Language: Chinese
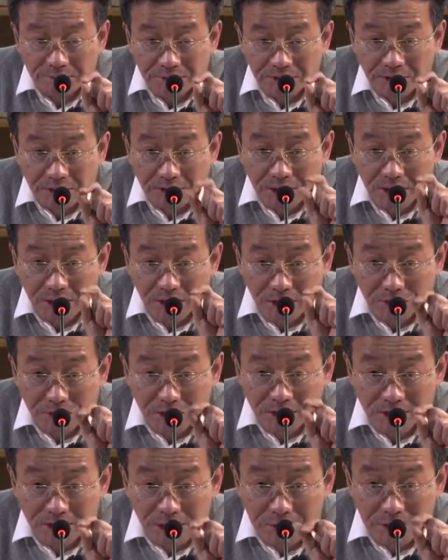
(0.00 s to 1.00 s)
就这个劳
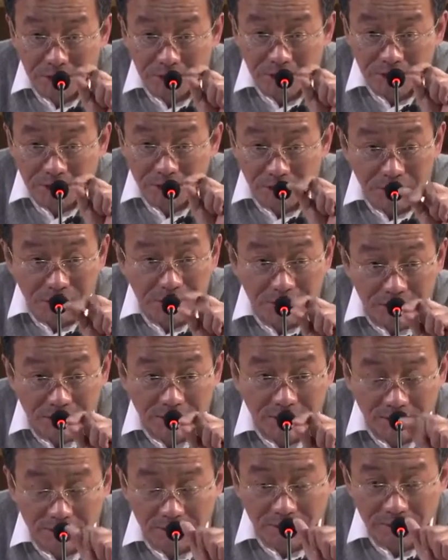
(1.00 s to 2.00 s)
动力商品的交换价
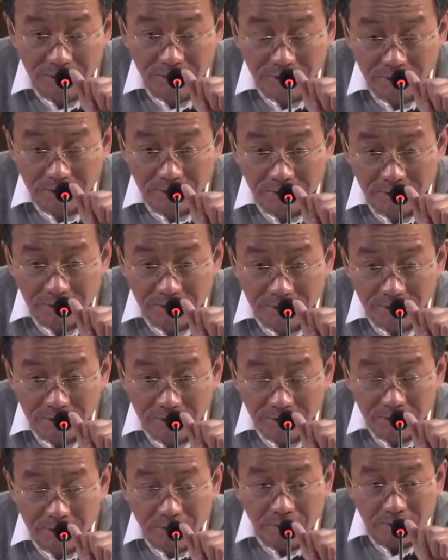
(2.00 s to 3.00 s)
值呢？
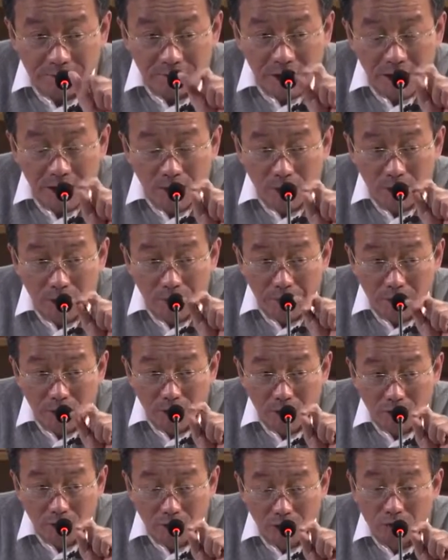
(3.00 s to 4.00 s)
它会不
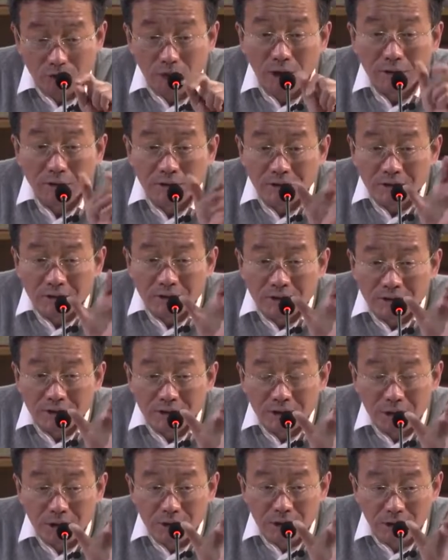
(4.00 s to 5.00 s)
会随着
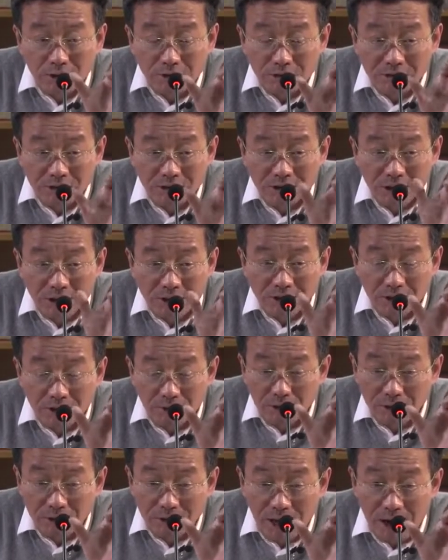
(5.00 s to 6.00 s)
剩余劳动时间的
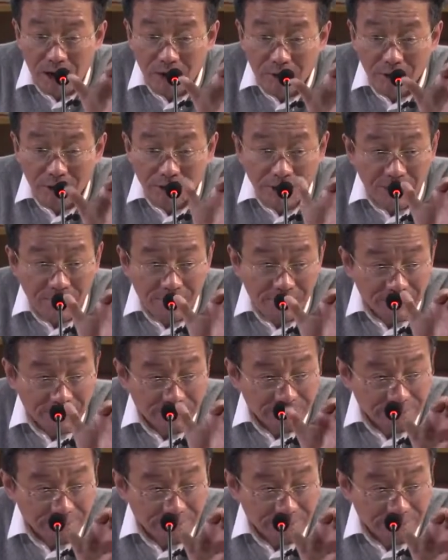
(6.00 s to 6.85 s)
扩大而扩大呢？